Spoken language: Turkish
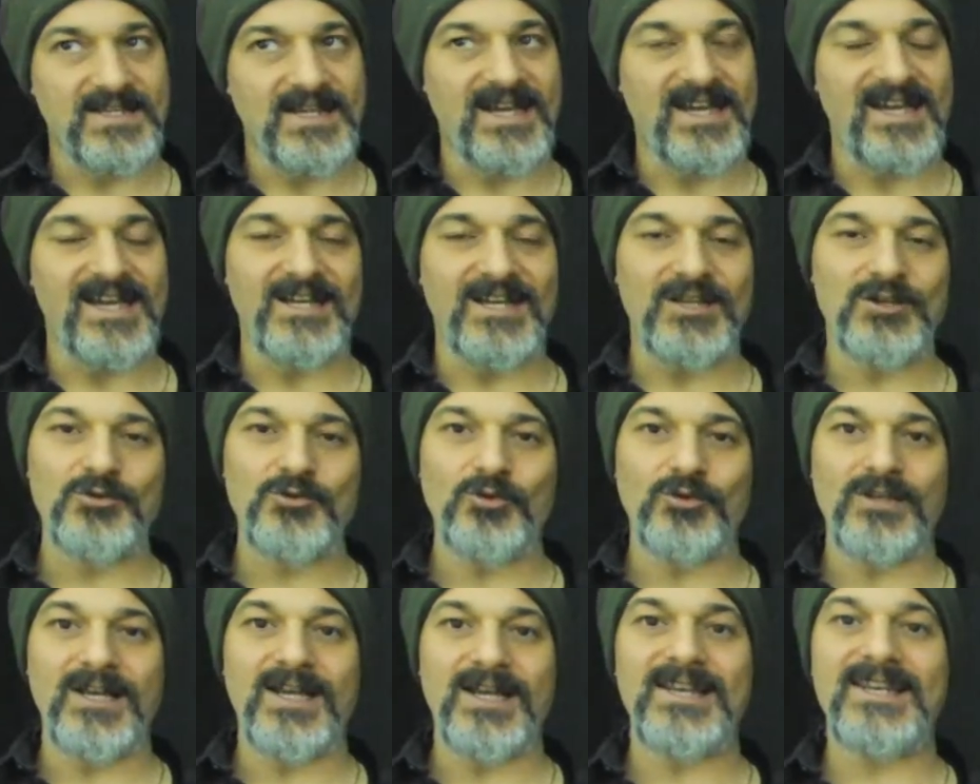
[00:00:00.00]
el
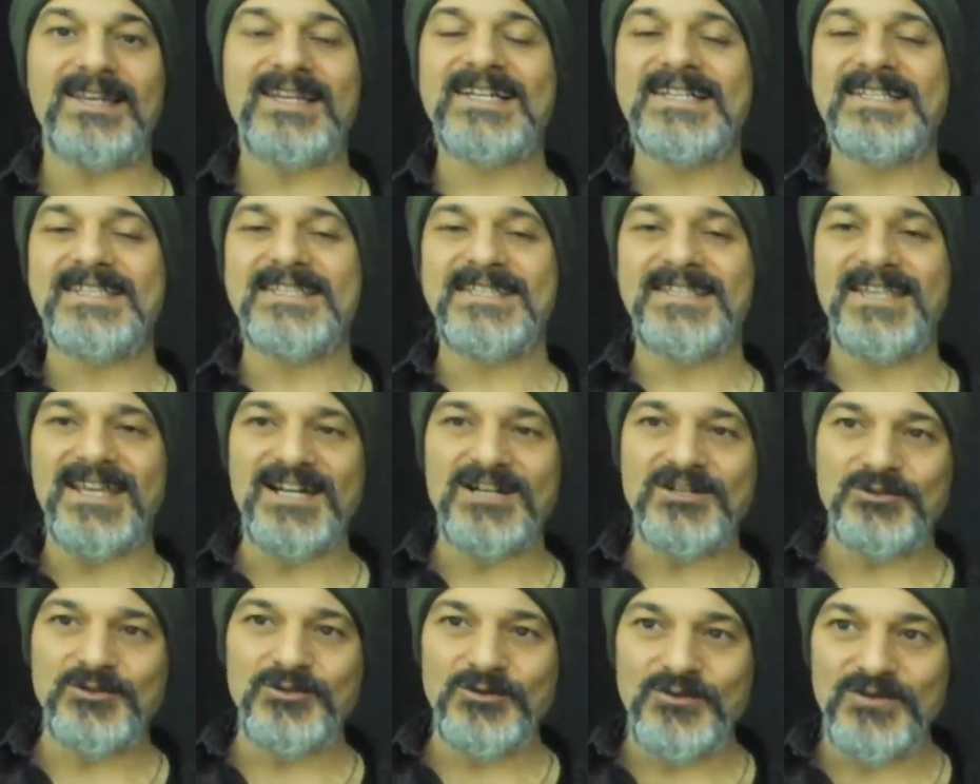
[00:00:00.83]
solel
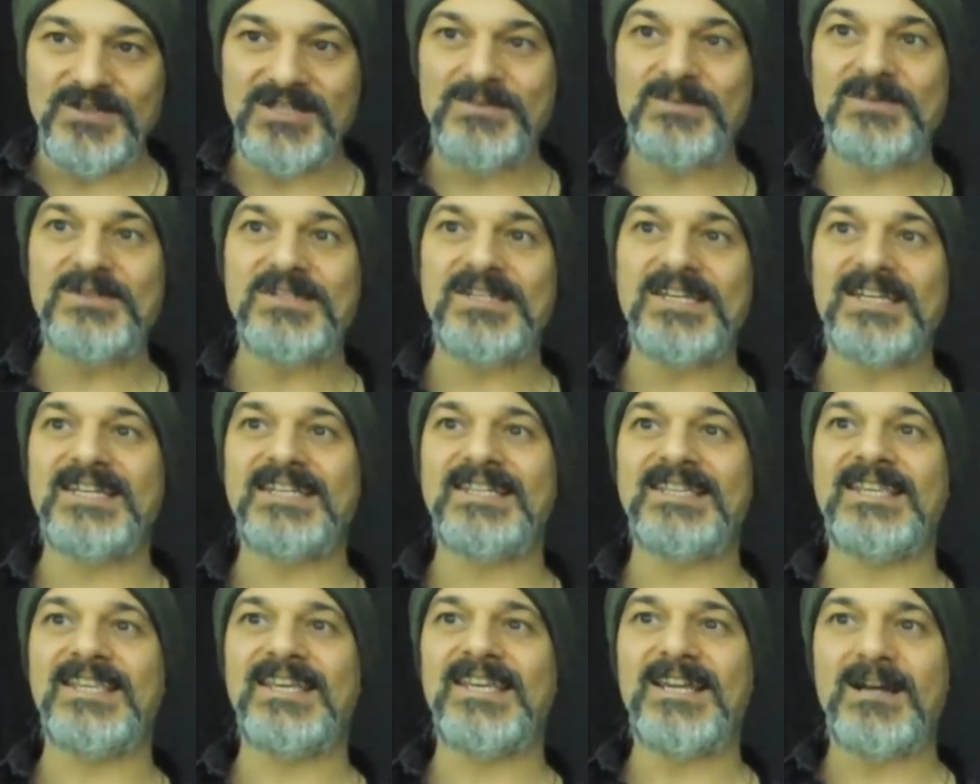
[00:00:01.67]
senkronize bir
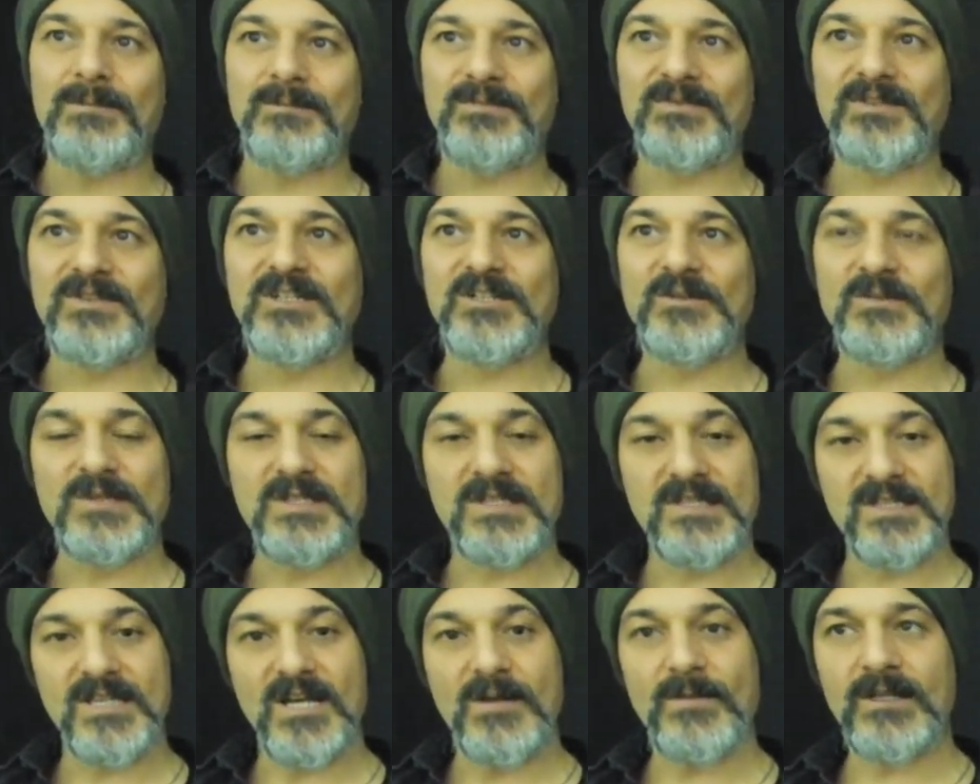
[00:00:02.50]
şekilde
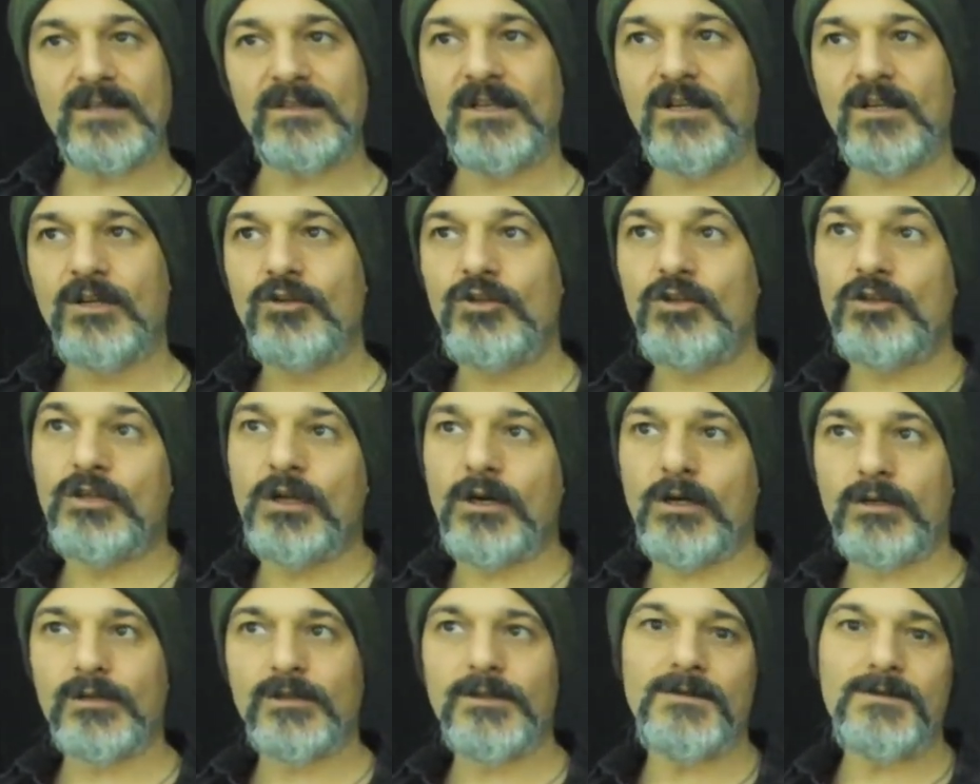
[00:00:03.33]
yaptığımız zaman
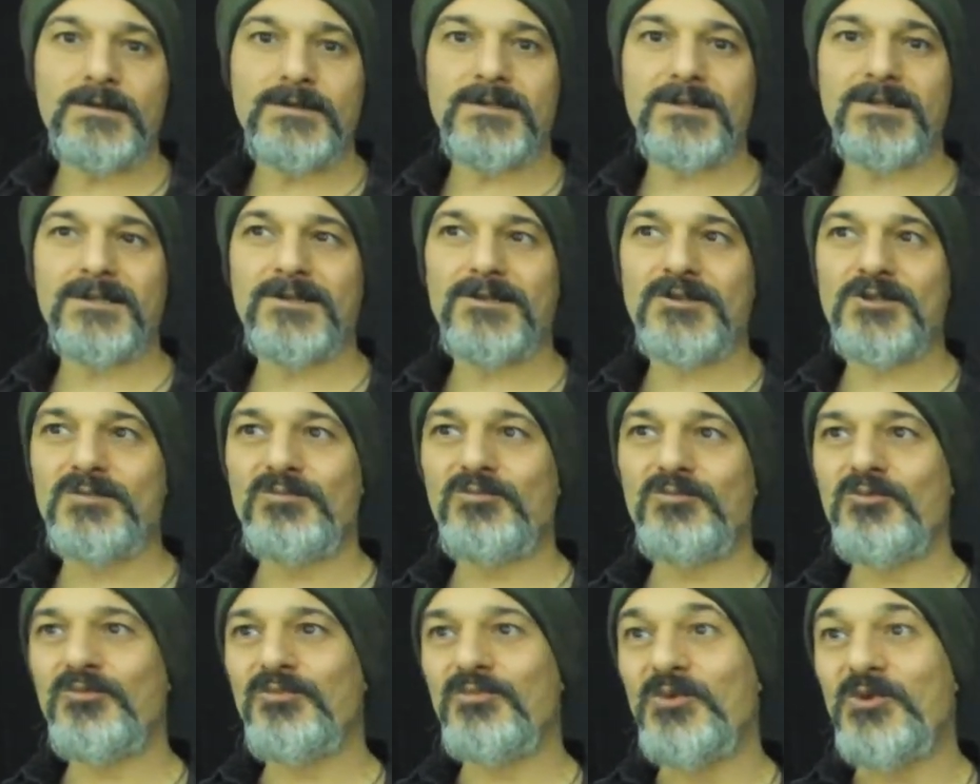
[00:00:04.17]
gitarda hızlanırız.
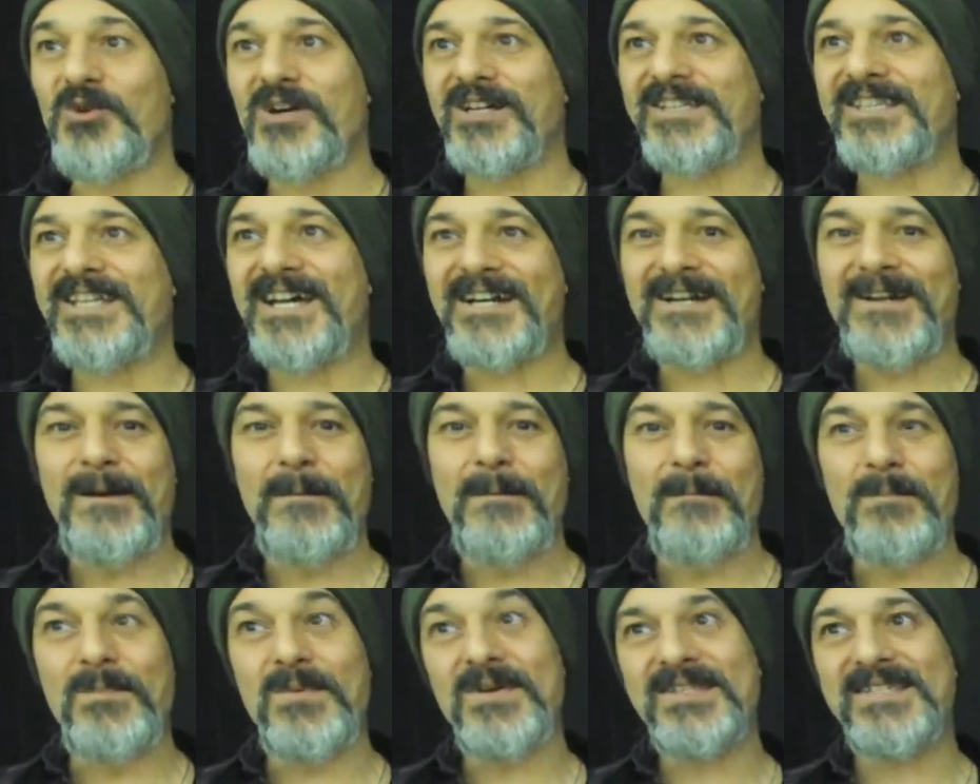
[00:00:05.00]
Bu, bu kadar
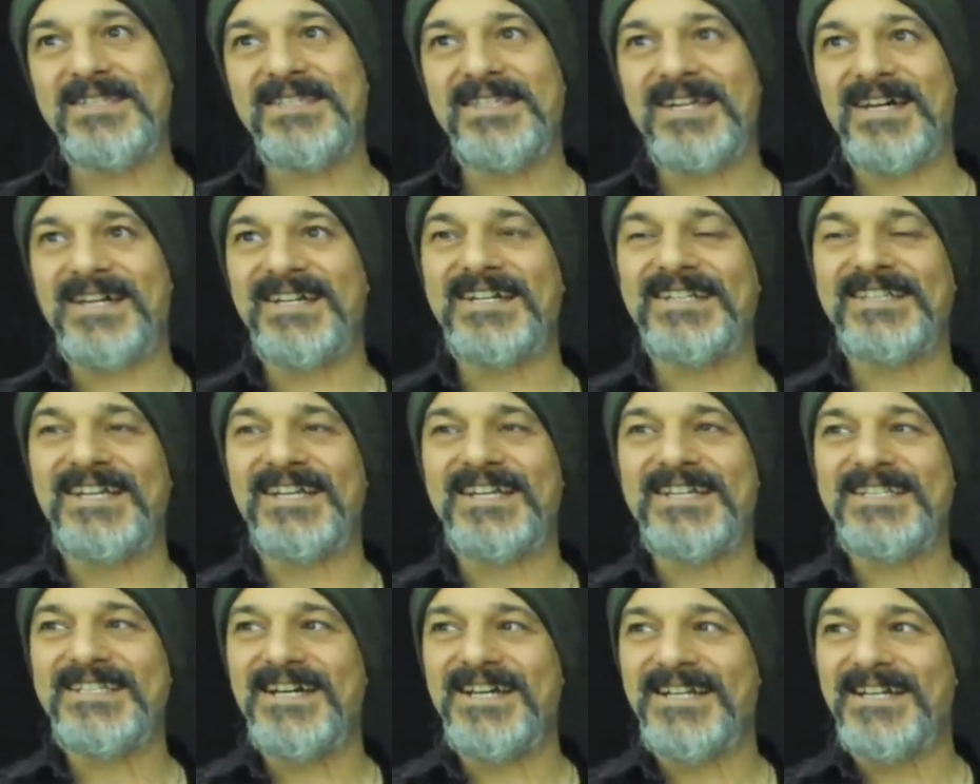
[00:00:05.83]
basit
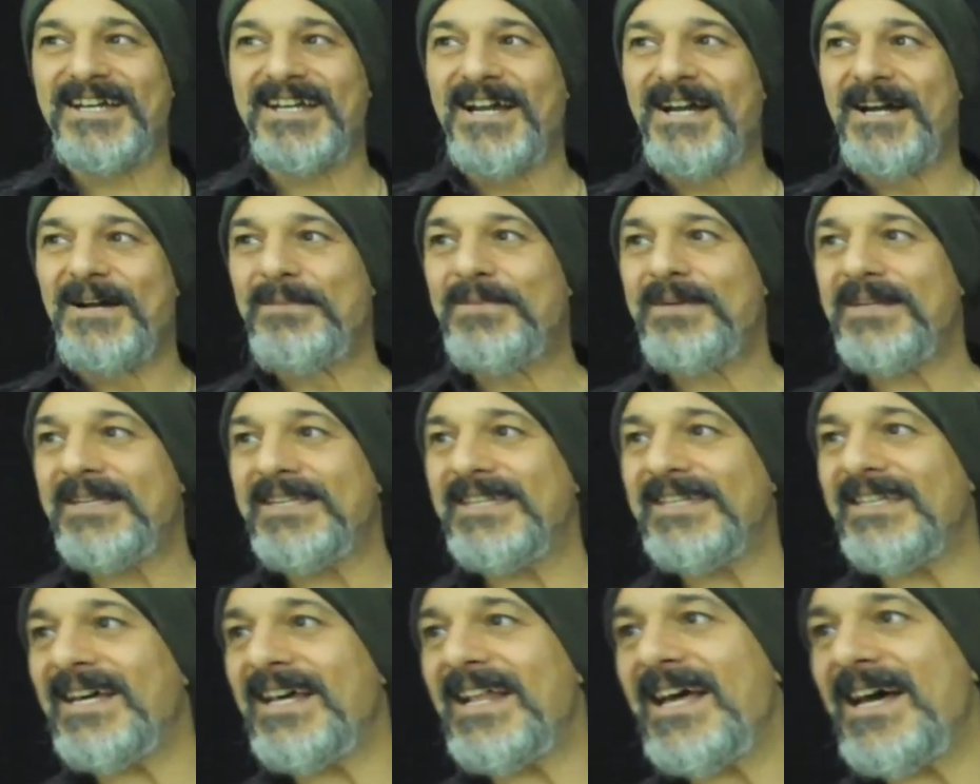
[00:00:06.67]
arkadaşlar.
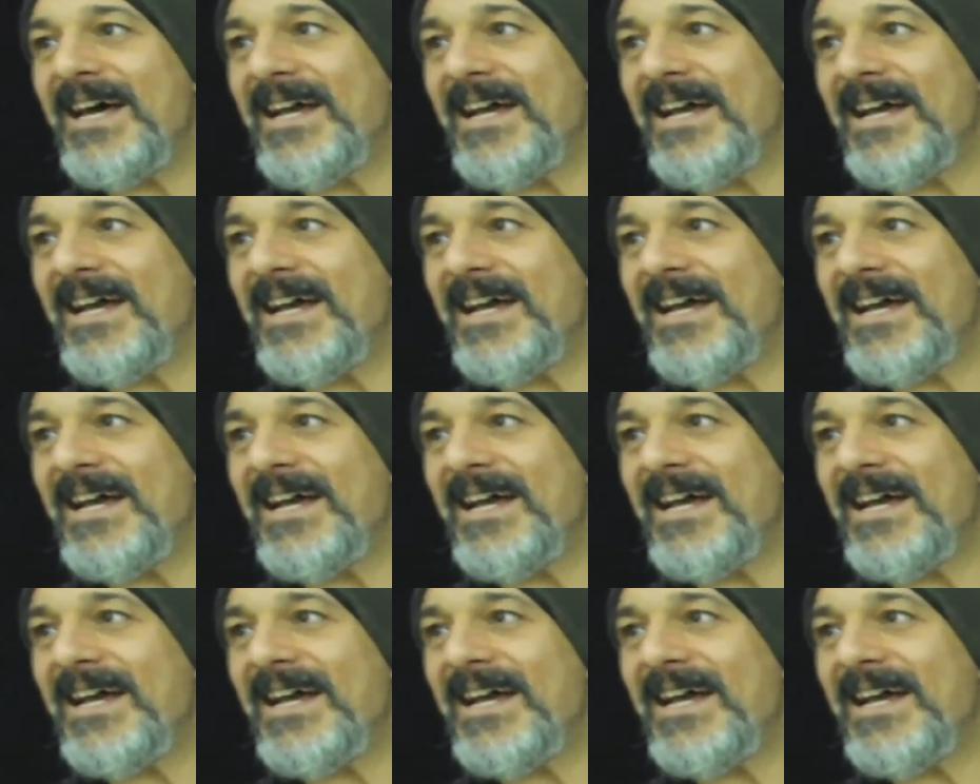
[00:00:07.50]
Peki neler